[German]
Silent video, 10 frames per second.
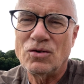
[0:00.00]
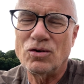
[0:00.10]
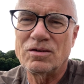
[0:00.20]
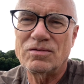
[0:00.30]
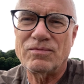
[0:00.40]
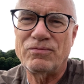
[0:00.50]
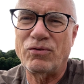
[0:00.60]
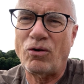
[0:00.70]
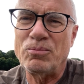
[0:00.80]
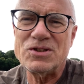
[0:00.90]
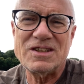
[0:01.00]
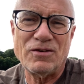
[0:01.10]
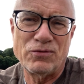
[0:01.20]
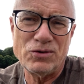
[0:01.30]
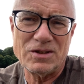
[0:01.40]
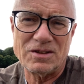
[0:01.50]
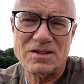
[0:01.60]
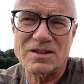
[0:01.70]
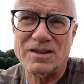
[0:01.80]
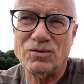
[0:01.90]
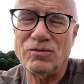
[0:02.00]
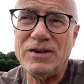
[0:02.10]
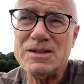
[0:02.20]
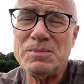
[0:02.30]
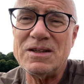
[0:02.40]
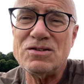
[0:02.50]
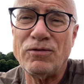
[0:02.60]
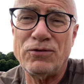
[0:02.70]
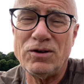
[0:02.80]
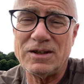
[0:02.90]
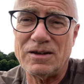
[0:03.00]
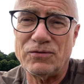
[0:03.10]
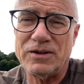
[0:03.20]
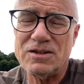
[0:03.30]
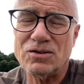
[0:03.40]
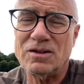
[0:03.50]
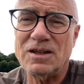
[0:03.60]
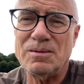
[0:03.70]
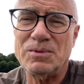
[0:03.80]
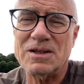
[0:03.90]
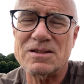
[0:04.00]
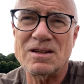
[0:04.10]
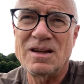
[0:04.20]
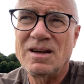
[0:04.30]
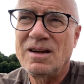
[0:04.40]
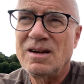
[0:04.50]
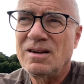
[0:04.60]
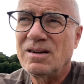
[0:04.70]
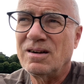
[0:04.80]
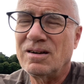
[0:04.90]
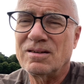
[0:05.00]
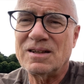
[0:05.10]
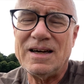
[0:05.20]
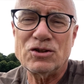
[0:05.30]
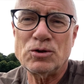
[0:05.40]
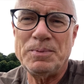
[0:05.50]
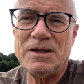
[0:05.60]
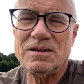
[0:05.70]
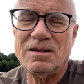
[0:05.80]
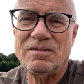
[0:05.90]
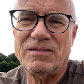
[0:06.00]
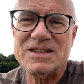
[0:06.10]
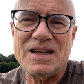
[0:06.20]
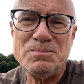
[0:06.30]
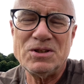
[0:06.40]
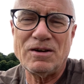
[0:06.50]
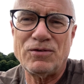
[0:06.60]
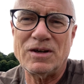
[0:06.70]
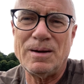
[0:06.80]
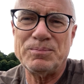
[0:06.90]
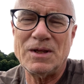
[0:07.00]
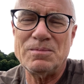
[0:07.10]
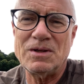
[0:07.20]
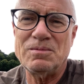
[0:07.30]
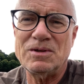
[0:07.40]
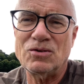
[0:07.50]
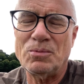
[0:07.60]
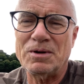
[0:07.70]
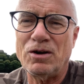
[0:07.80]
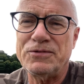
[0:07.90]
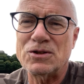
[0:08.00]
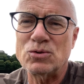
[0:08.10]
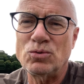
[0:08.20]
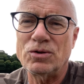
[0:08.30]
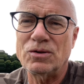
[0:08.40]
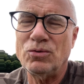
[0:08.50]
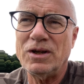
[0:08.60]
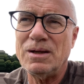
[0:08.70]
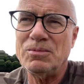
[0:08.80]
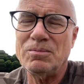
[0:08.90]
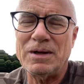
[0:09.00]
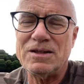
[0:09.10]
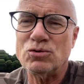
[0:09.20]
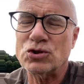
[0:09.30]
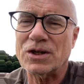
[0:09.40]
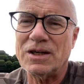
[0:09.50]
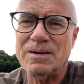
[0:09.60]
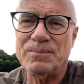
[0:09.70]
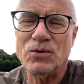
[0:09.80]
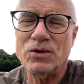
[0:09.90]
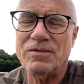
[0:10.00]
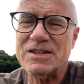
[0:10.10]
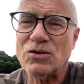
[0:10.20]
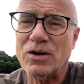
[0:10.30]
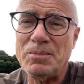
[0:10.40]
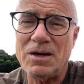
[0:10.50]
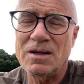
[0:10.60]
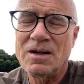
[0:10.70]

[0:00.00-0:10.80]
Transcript: Und warum muss ich da vorsichtig sein? Und wenn es mir nicht sofort einfällt, sondern eben erst äh, Tage später, was hält mich davon ab, denjenigen nochmal aufzusuchen oder eben eine Mail zu schreiben oder was auch immer